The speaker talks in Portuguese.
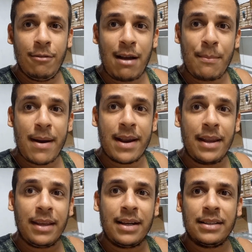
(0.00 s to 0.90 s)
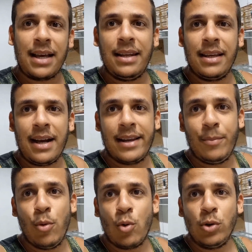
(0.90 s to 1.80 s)
e vai parar de cantar de
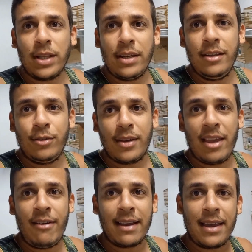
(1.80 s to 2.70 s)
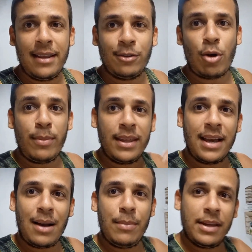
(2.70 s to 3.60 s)
cara por conta disso, que ele vai querer só
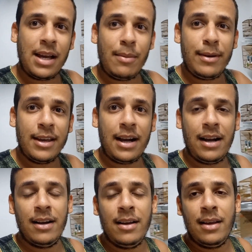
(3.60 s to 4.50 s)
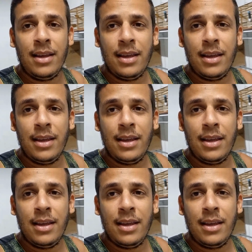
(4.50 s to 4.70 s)
brigar, brigar, brigar.